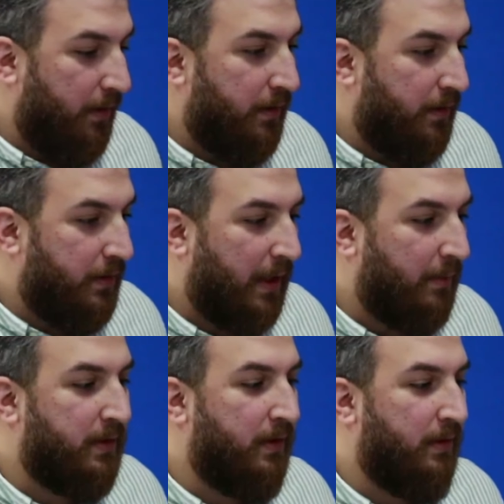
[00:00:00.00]
شيخ ابو
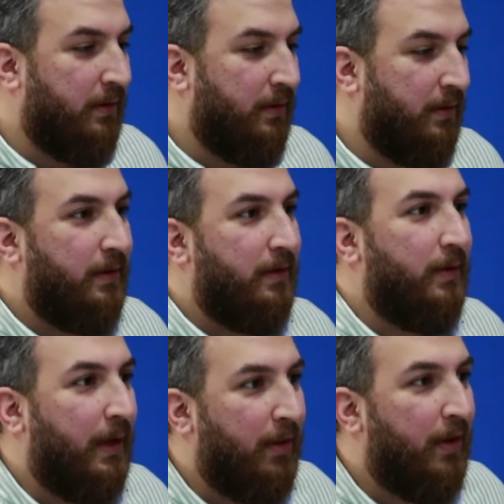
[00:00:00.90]
ناصر
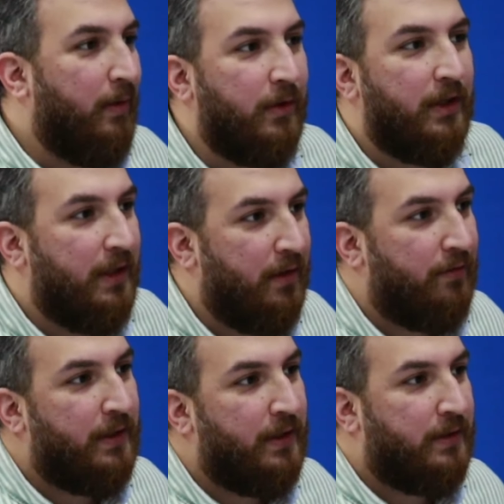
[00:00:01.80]
رمضان مختلف
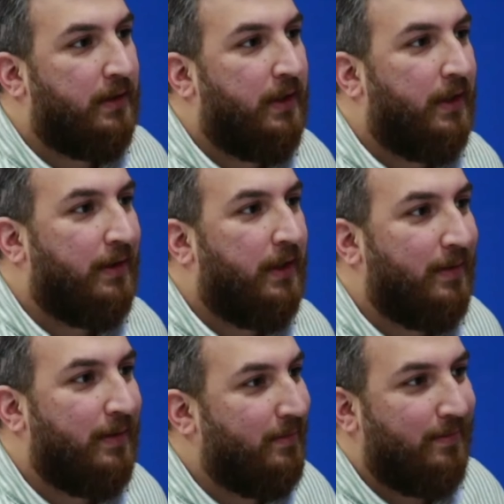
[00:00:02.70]
هالسنه يعني
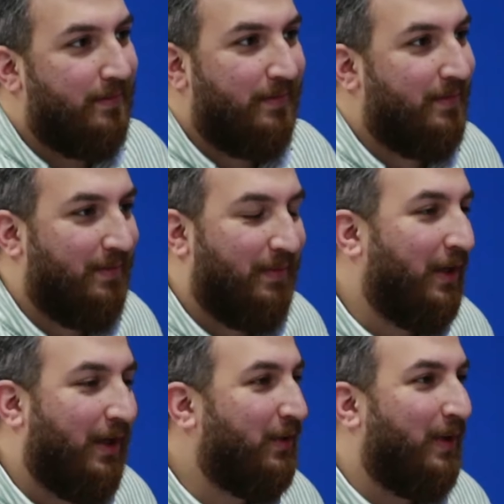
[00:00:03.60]
ما
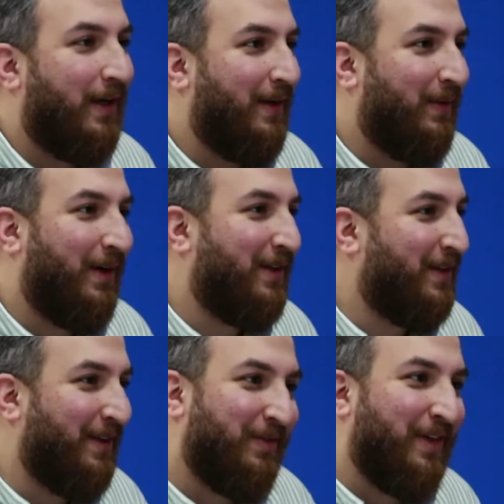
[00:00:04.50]
اتوقع ان واحد
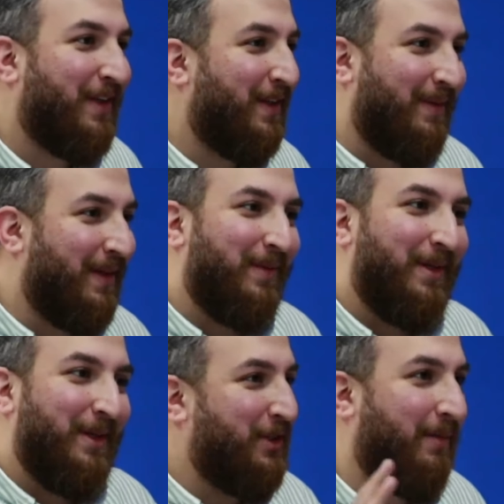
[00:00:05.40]
كان يفكر انه
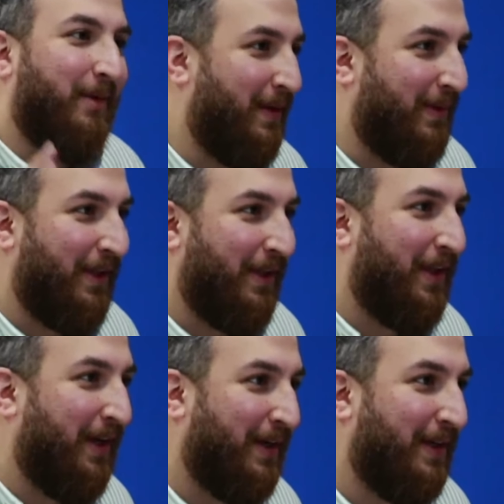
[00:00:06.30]
بنعيش رمضان بهالطريقه
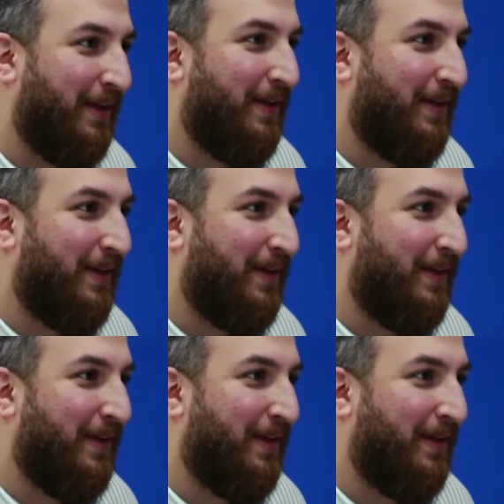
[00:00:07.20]
صحيح